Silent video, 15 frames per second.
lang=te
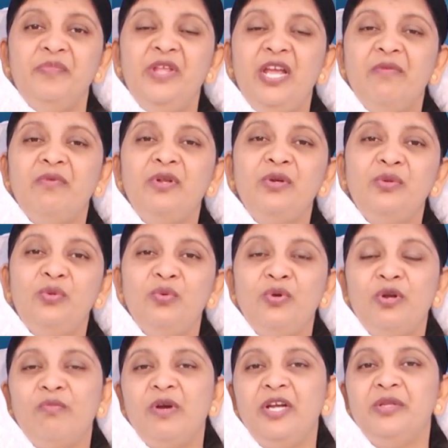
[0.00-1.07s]
దేవునికి
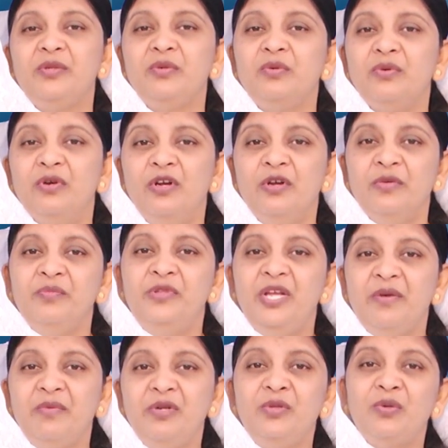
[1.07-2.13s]
దూరం అవుతూ
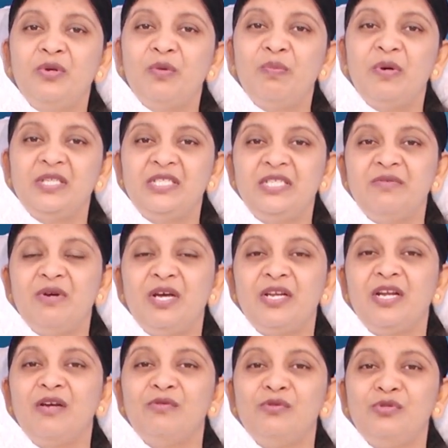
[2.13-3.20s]
దేవుని
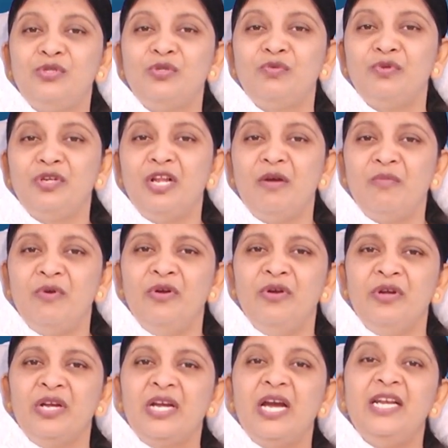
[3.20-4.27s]
దుఃఖపరిచేవారుగా ఉంటూ ఉన్నాం
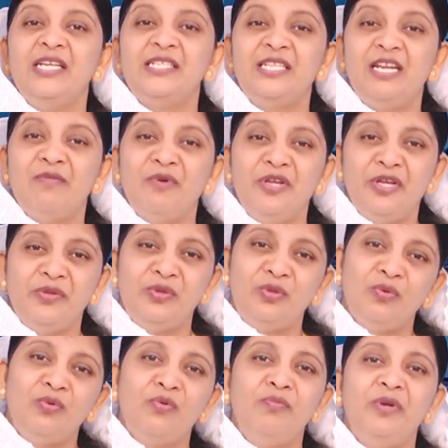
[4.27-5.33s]
కానీ శ్రమ
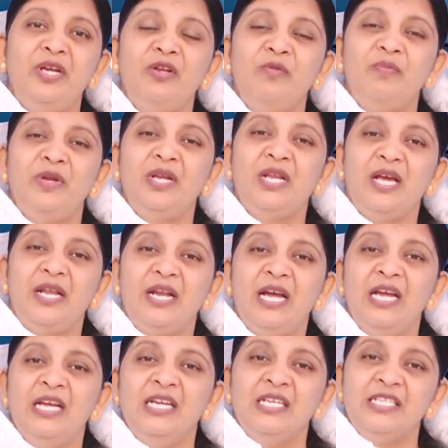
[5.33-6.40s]
ఎంతో మేలు ప్రియులారా
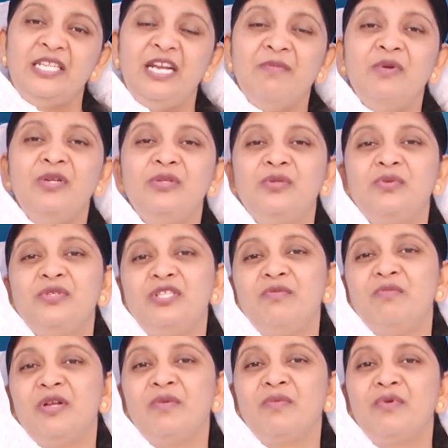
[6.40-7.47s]
శ్రమను చూసి
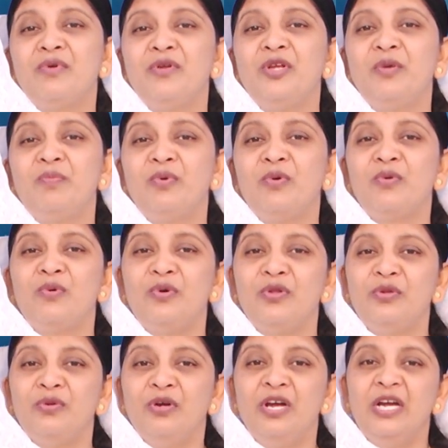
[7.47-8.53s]
మనం
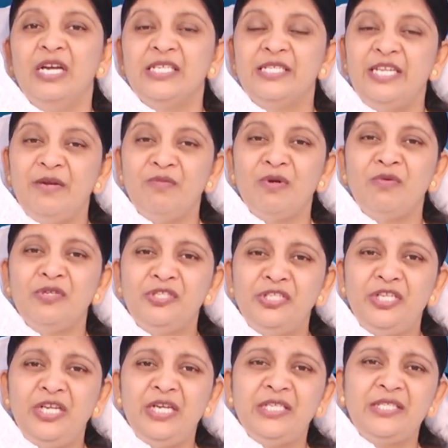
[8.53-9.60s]
కృంగిపోకూడదు శ్రమ
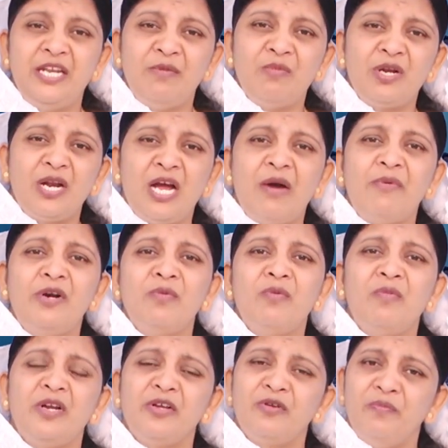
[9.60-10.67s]
వచ్చి శ్రమ రావడం
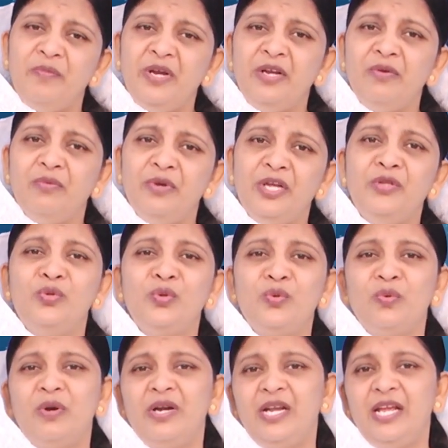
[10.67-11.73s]
మనకు మేలు ఎందుకు
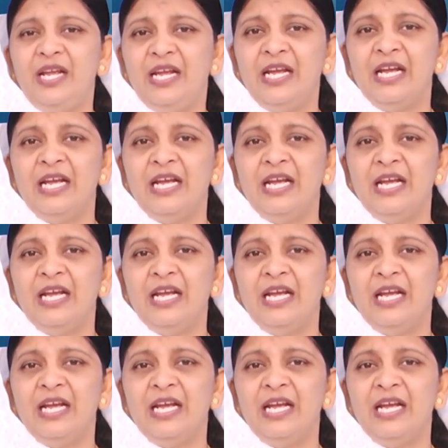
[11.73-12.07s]
అంటే